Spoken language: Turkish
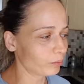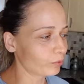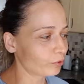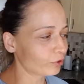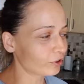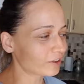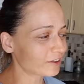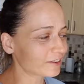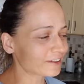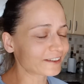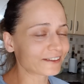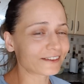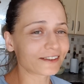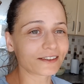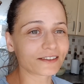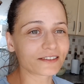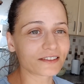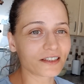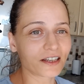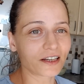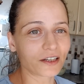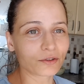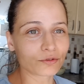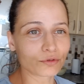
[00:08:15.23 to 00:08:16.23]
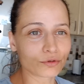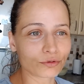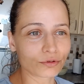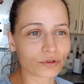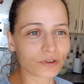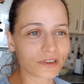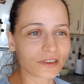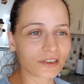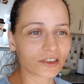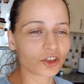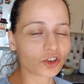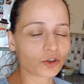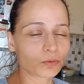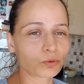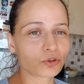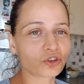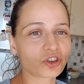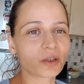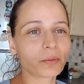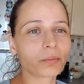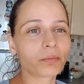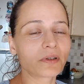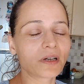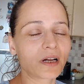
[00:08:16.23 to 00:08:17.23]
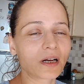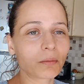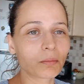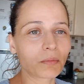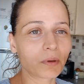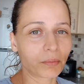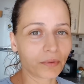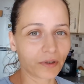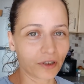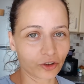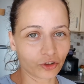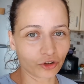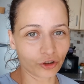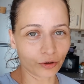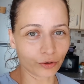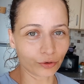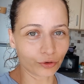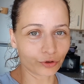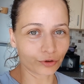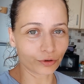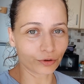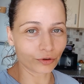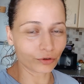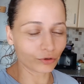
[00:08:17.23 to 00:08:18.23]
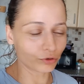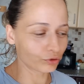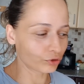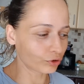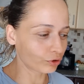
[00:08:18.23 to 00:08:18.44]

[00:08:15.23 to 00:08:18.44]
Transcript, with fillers: Bu arada tezgahın üstünde de hiçbir şey bırakmamaya çalışıyoruz.